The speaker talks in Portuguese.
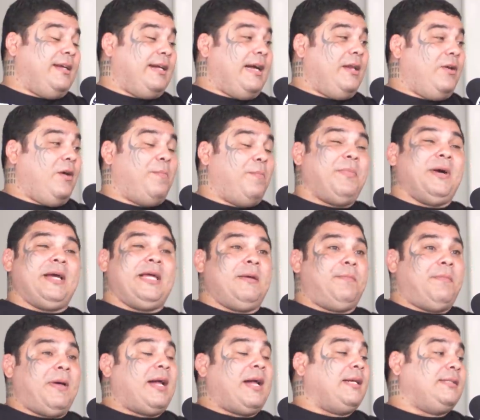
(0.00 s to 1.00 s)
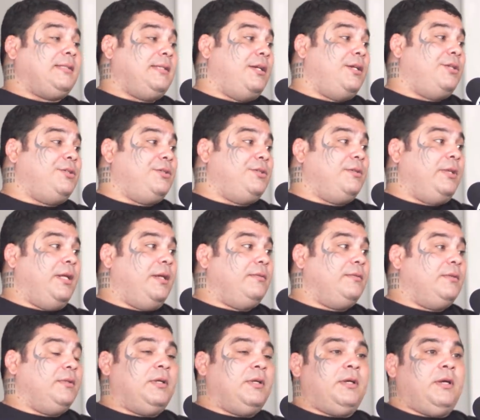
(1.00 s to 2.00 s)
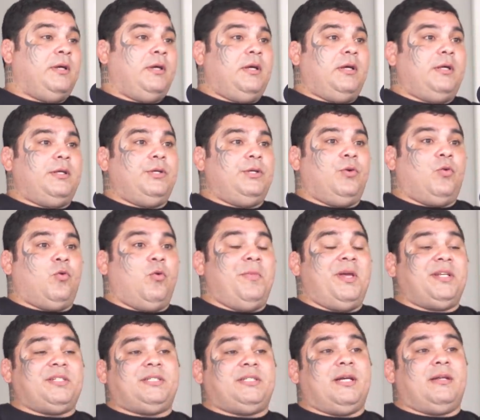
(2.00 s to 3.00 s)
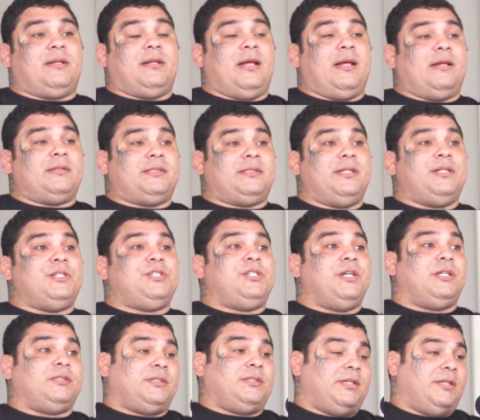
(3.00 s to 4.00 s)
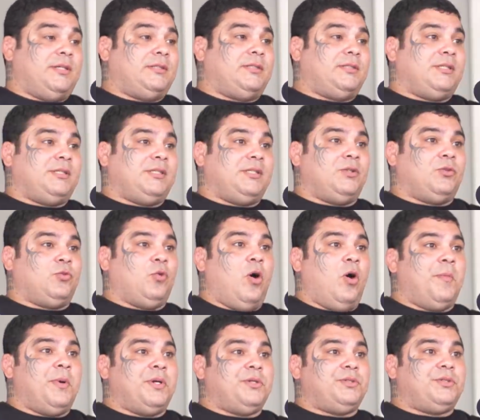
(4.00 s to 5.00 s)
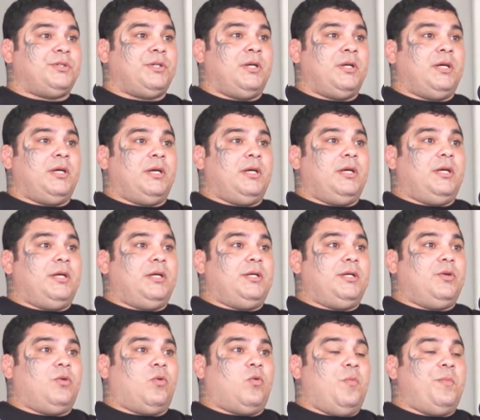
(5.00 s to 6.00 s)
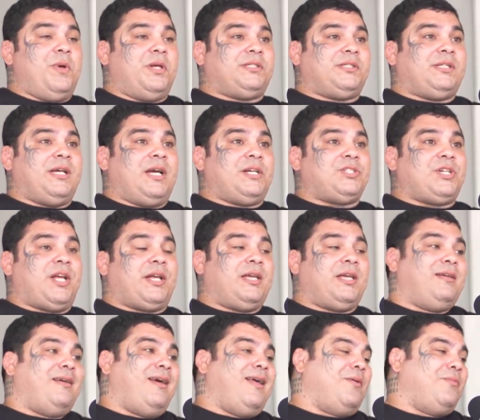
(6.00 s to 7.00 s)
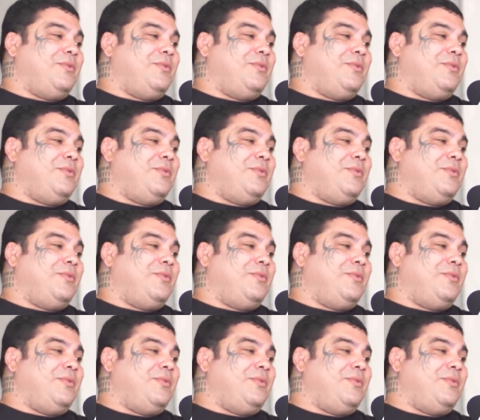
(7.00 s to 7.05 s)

cara, eu apanhei pra cacete, né? E eu comecei a sentir esse, esses sintomas e eu comecei a achar que era